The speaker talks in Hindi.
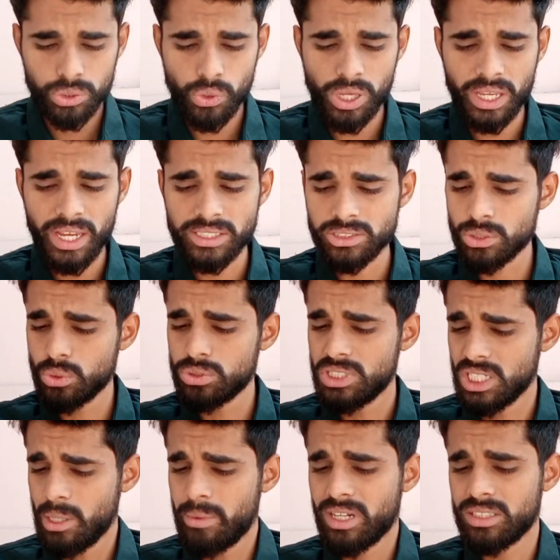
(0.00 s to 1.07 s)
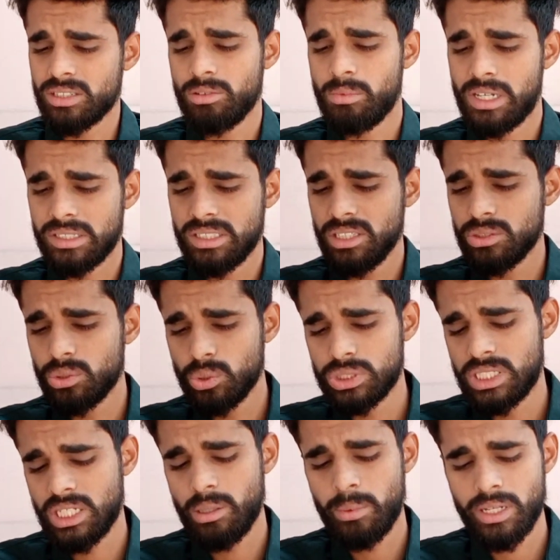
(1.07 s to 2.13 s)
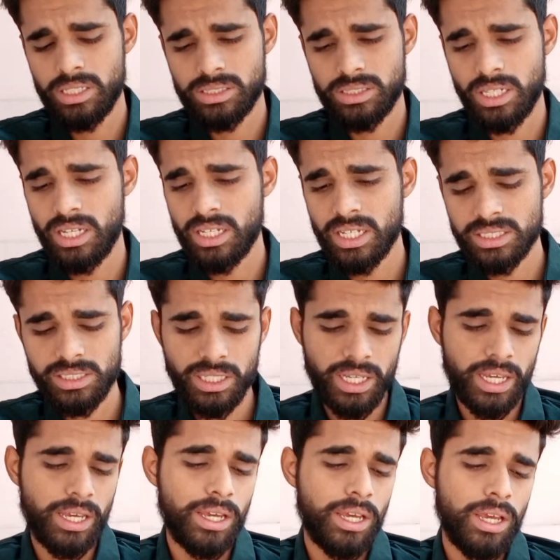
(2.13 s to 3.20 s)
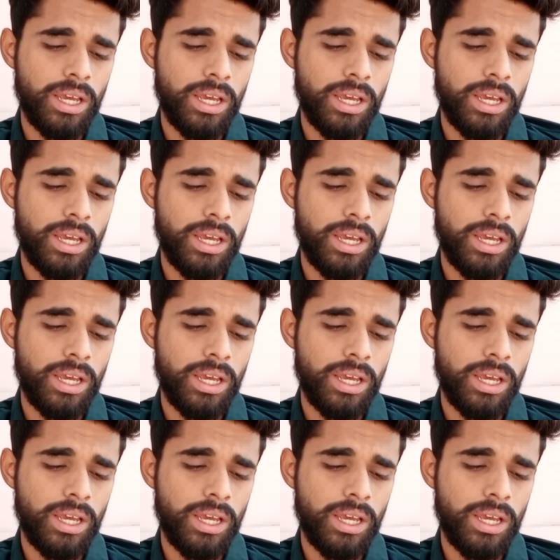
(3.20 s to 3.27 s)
तो ये केस है दूसरी खबर की तरफ बढ़ते हैं तो दूसरी खबर इस तरीके से है